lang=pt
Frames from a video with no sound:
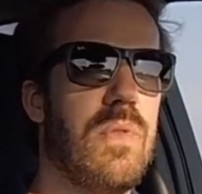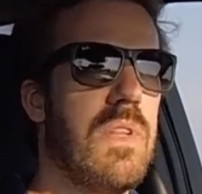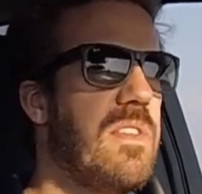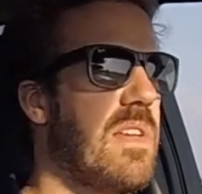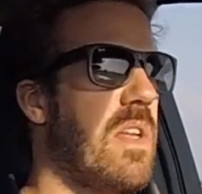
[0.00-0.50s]

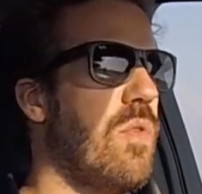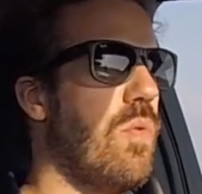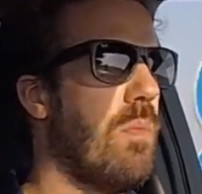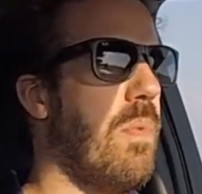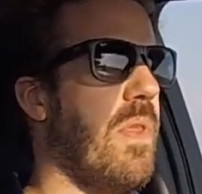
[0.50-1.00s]
utilizando
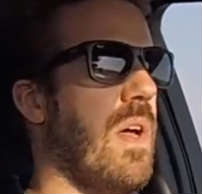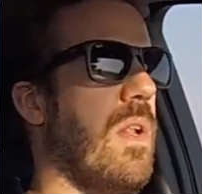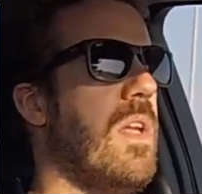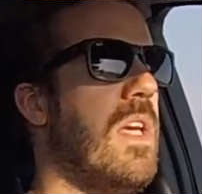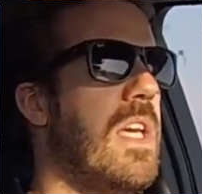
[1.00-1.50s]
um pedal.
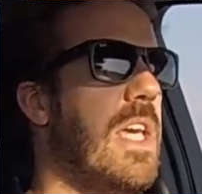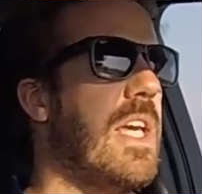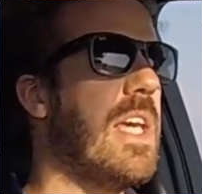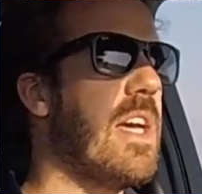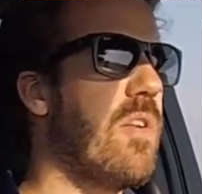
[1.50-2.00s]
E em
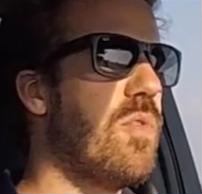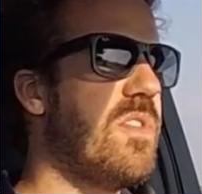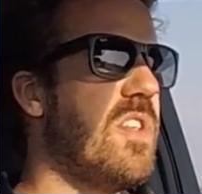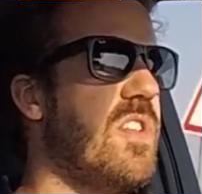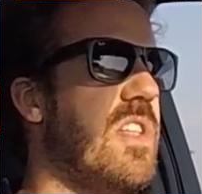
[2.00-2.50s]
que é que
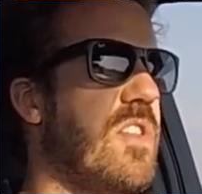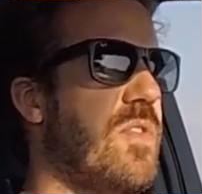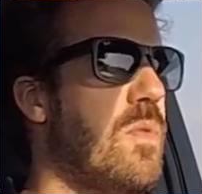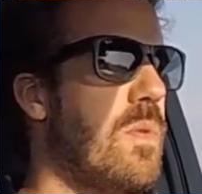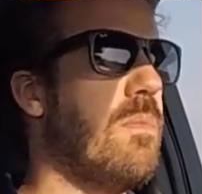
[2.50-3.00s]
consiste isto?